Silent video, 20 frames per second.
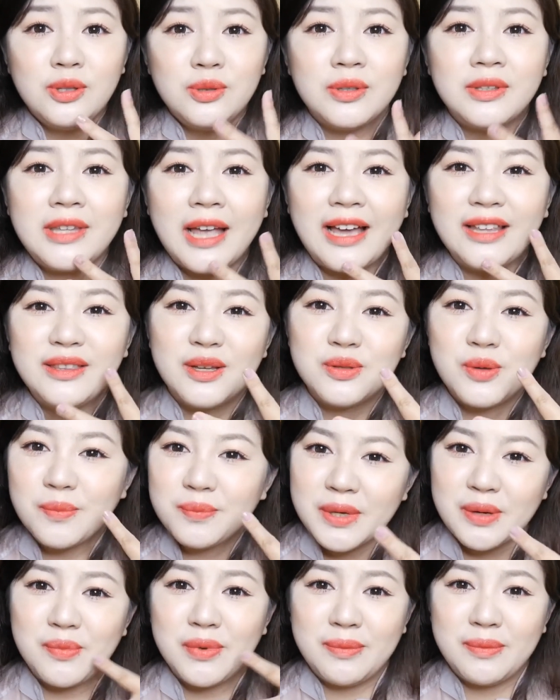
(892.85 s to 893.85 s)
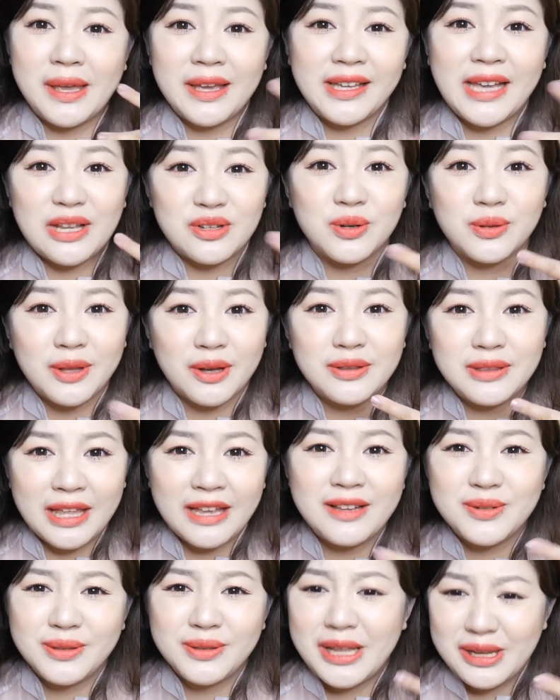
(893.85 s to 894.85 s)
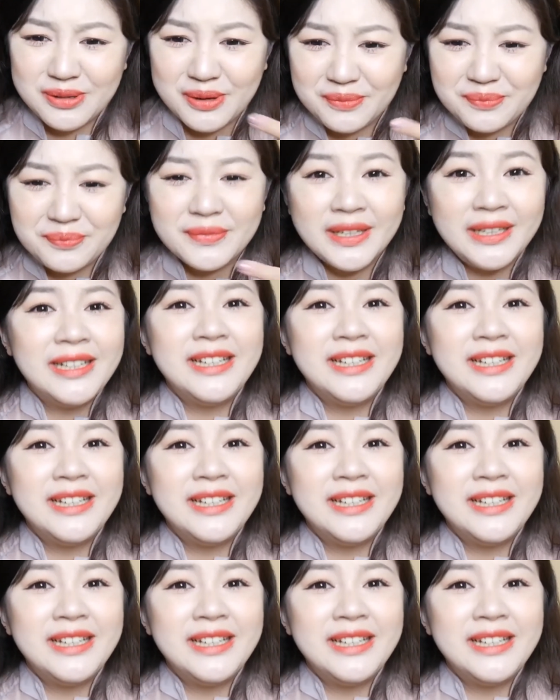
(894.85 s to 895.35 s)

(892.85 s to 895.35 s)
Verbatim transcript: 就大家能从屏幕里面感受到它那种